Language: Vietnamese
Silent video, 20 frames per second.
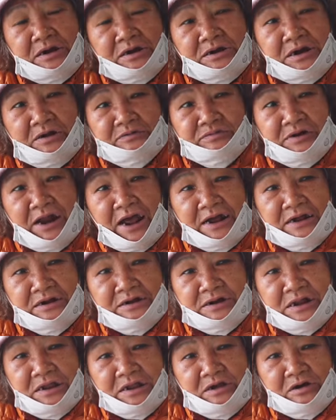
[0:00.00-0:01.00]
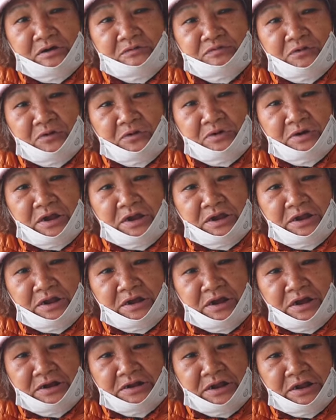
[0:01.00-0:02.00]
còn đồng đăng thì có phố kỳ
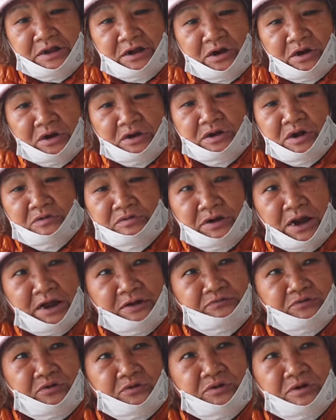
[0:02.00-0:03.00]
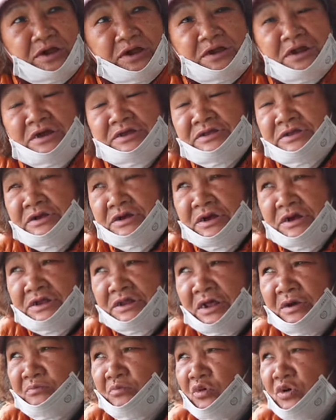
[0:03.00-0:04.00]
nừa thì có đồng đăng phố kỳ nừa trước người
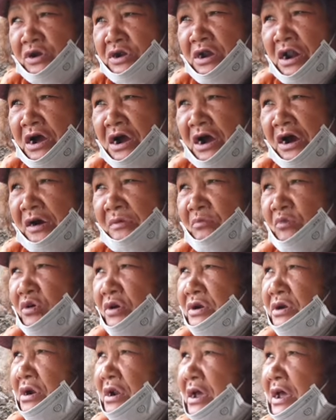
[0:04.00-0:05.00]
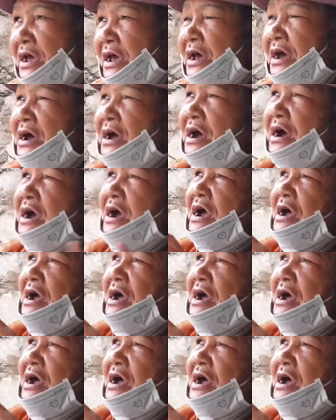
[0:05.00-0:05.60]
ta buôn nừa buôn uh,